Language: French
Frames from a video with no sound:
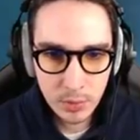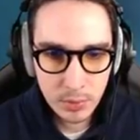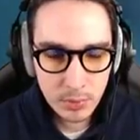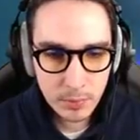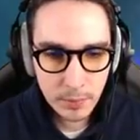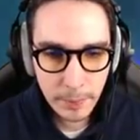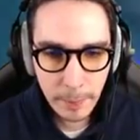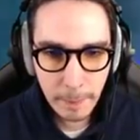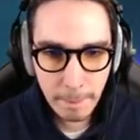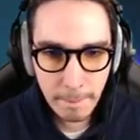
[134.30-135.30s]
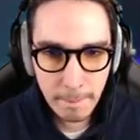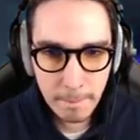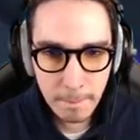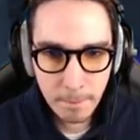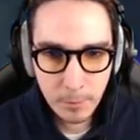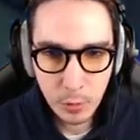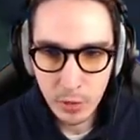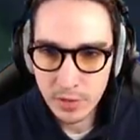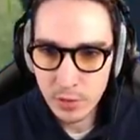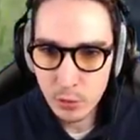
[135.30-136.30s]
Hop,
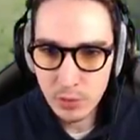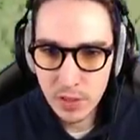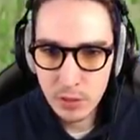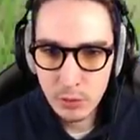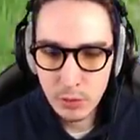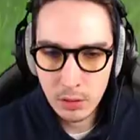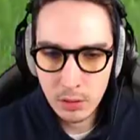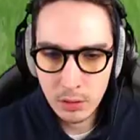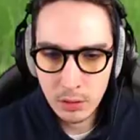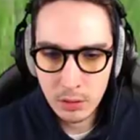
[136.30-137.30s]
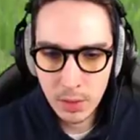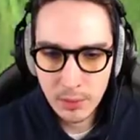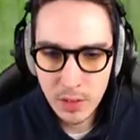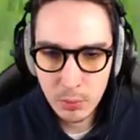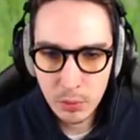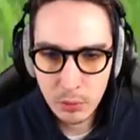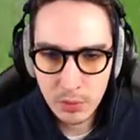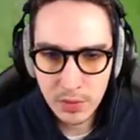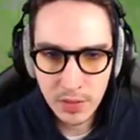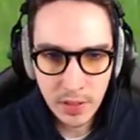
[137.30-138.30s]
donc voilà, c'est une vidéo euh, un petit peu
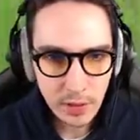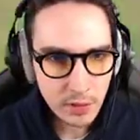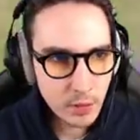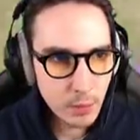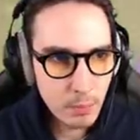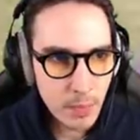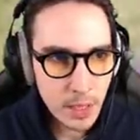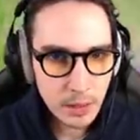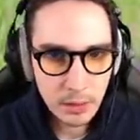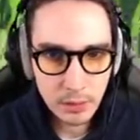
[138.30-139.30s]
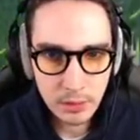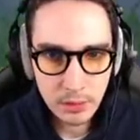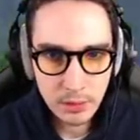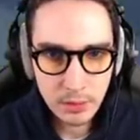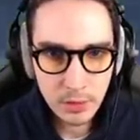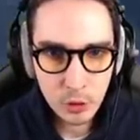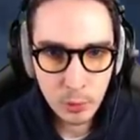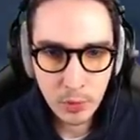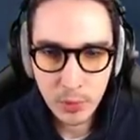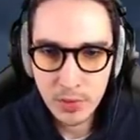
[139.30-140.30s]
longue, certes, mais
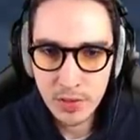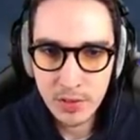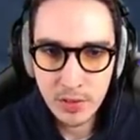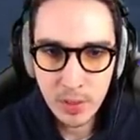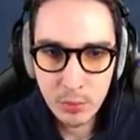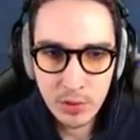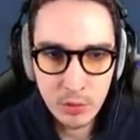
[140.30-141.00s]
euh, je pense que c'est nécessaire.